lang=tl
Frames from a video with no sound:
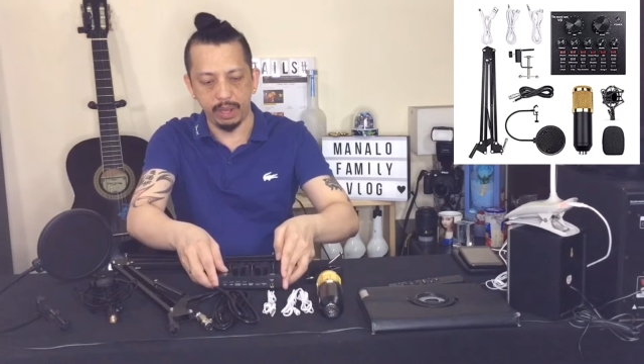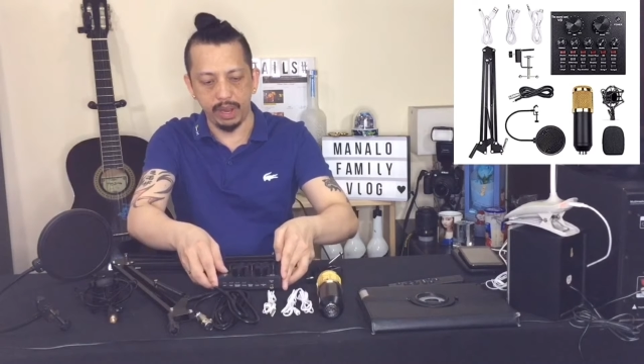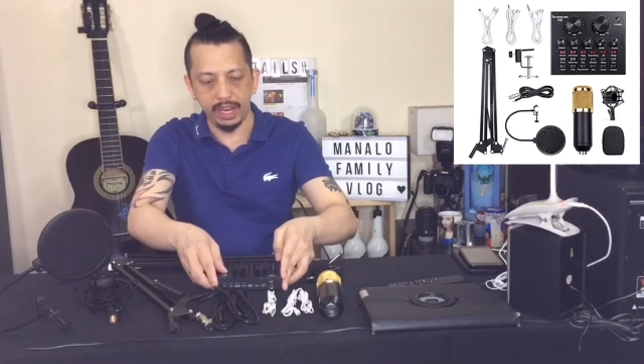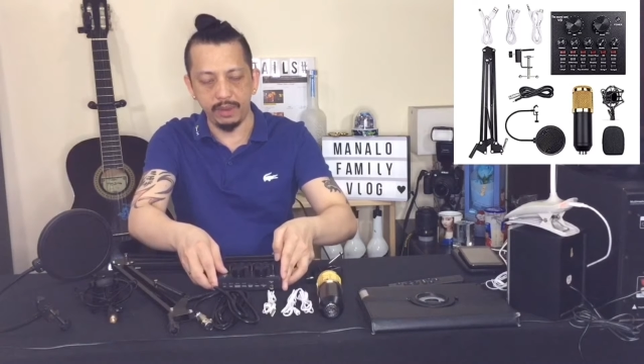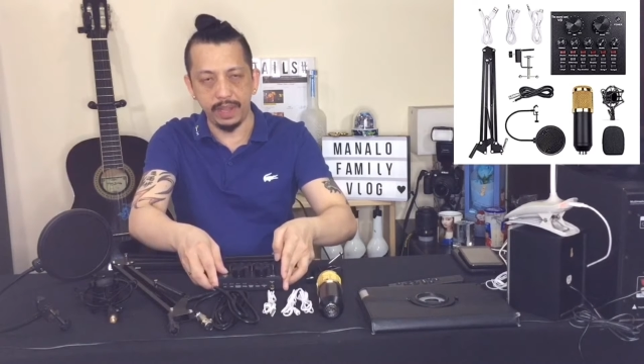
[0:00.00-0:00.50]

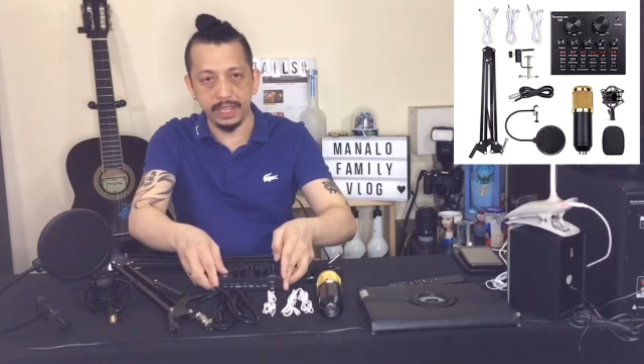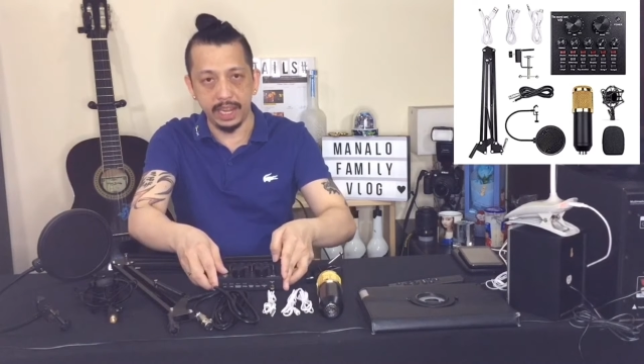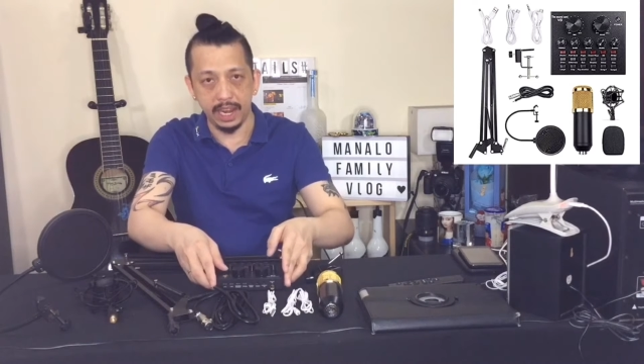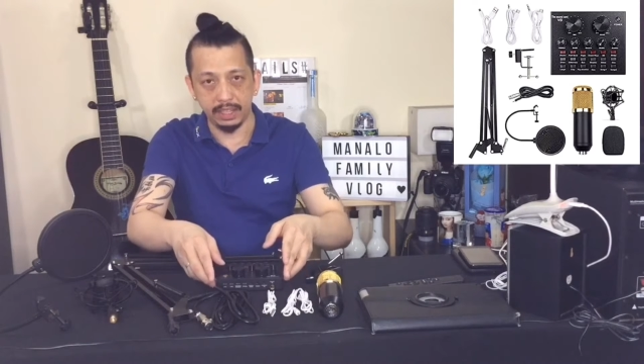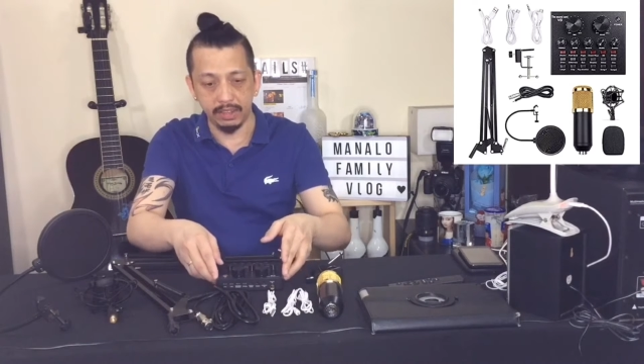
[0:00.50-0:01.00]
Pero anyway,
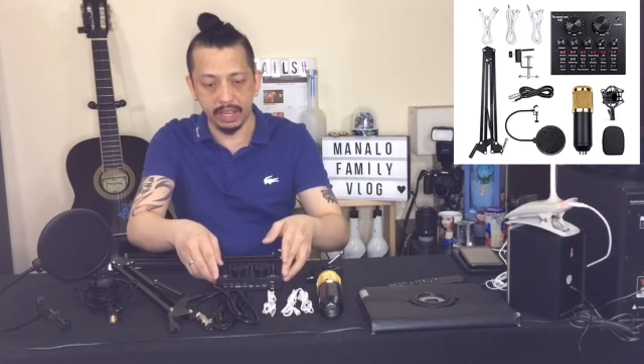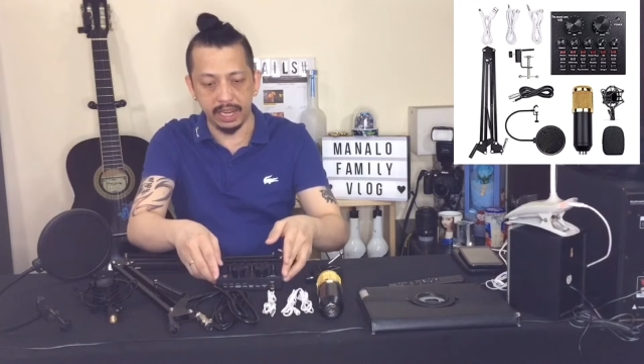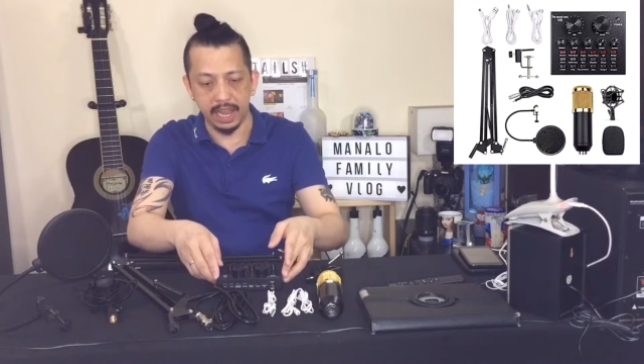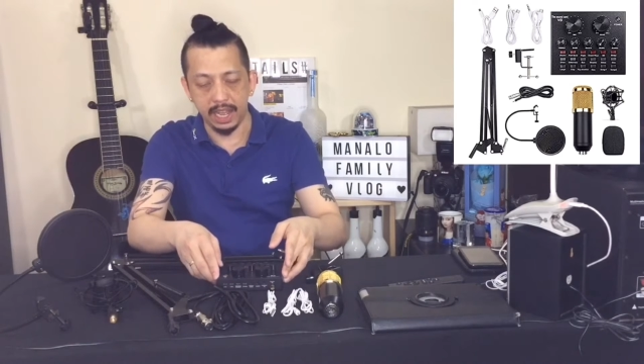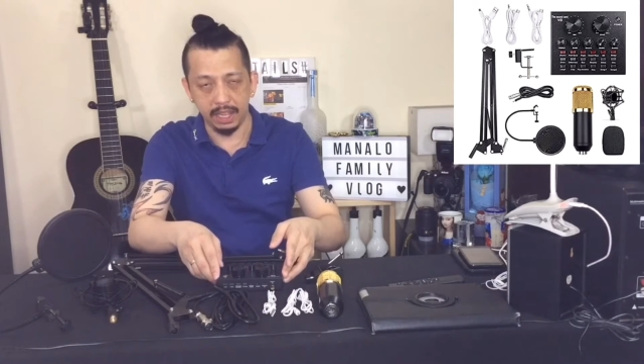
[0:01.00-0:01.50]
hindi na natin siya
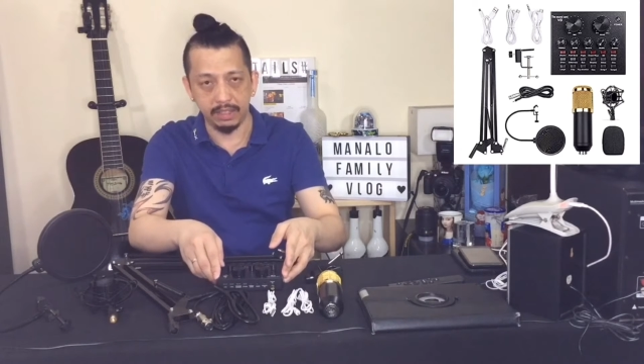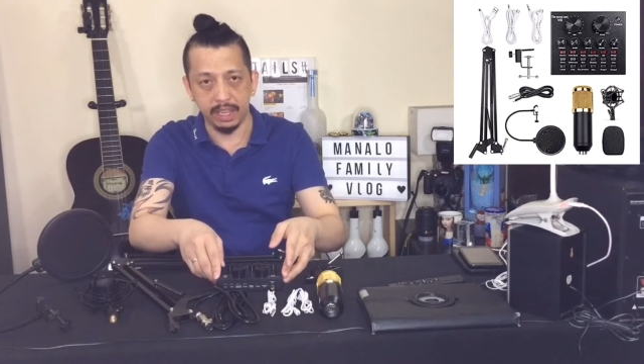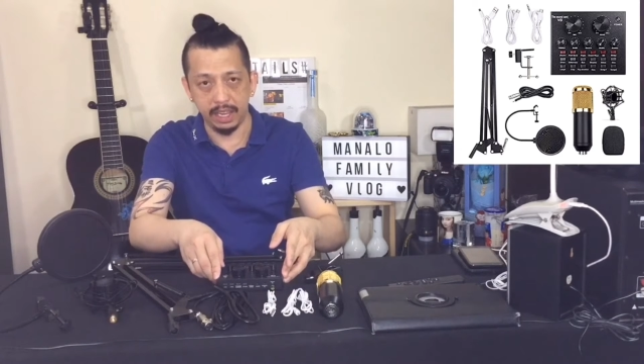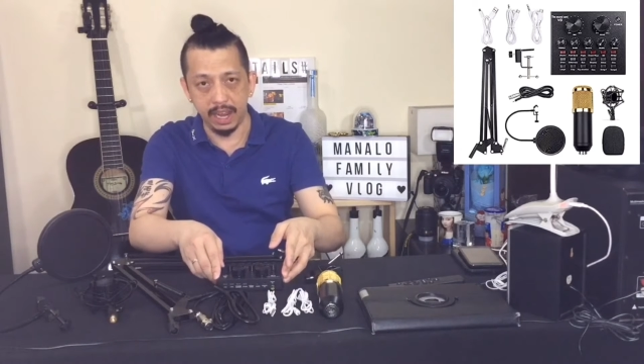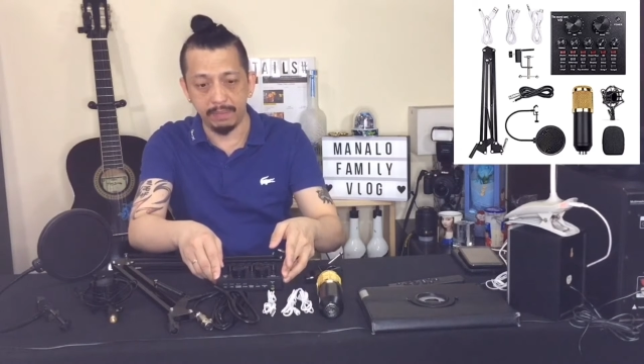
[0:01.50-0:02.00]
kailangan
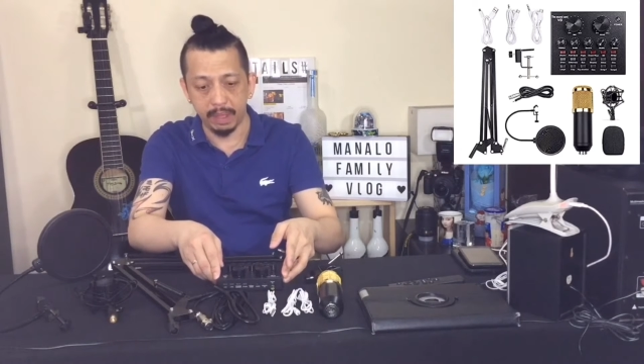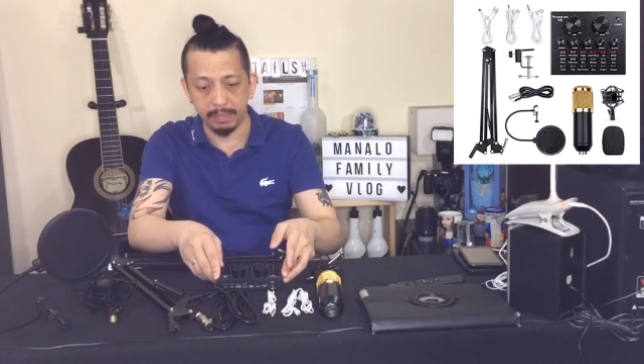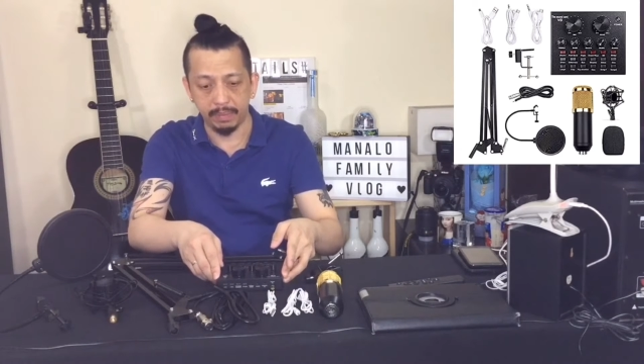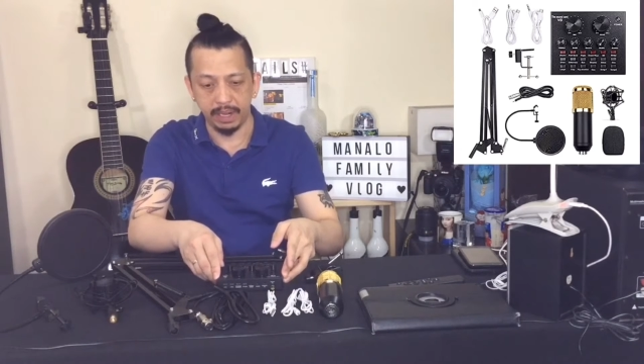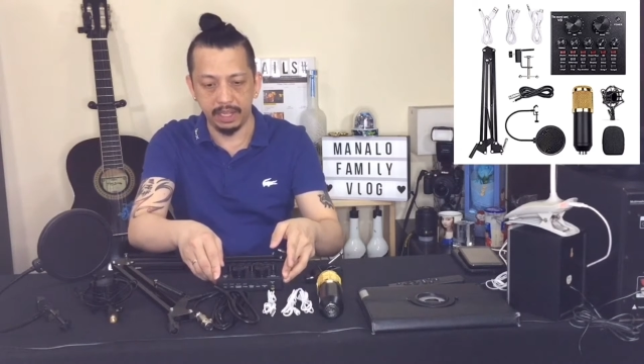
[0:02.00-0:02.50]
kasi
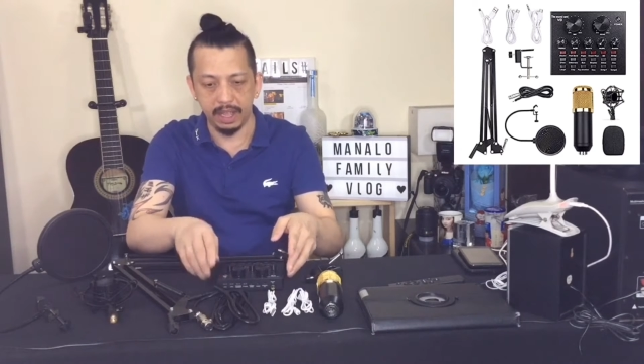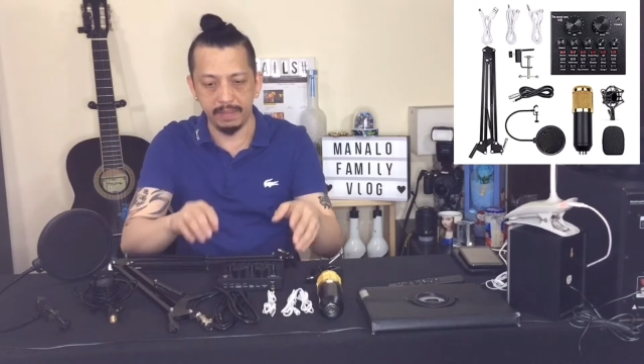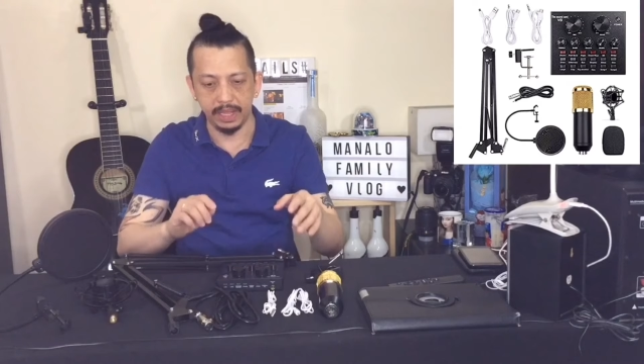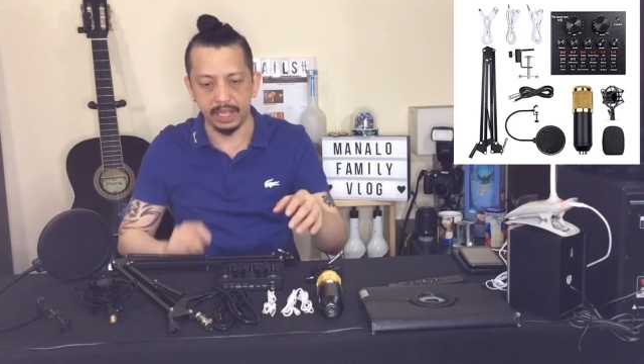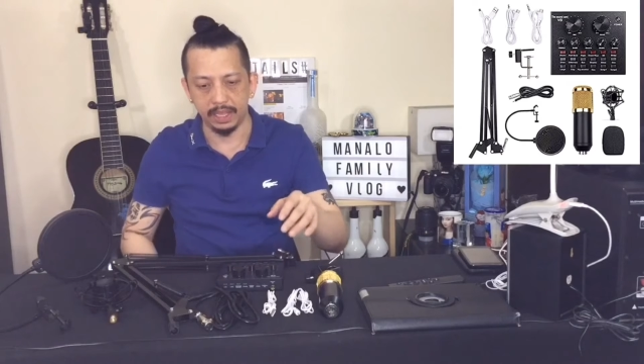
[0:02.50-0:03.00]
laptop naman ang
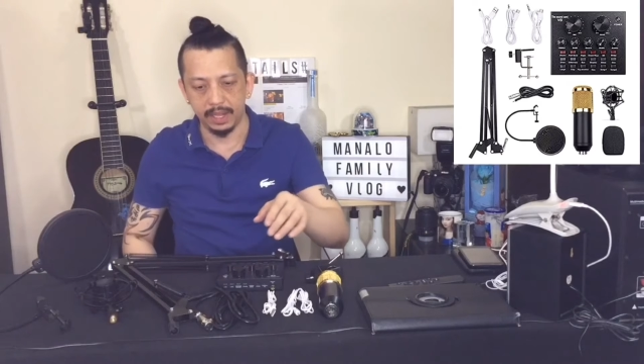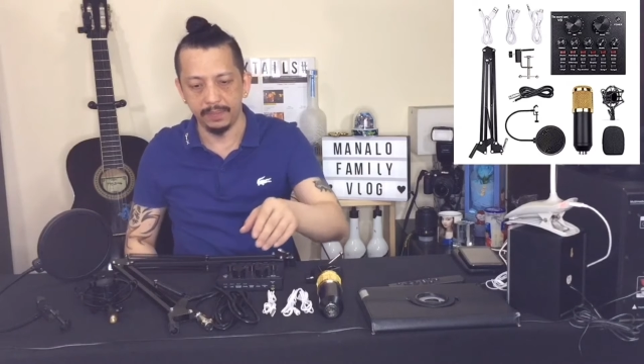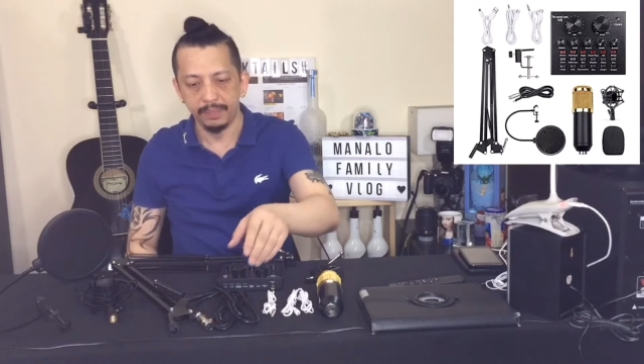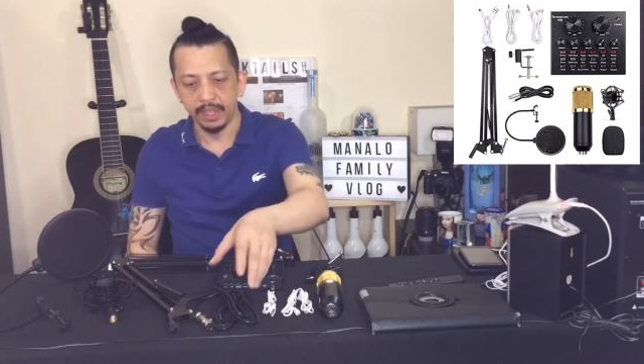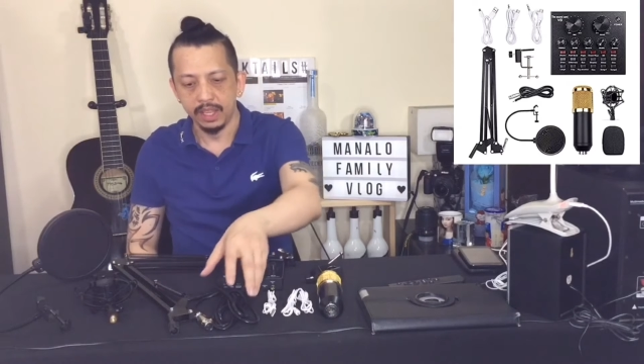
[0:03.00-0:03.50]
gamit natin.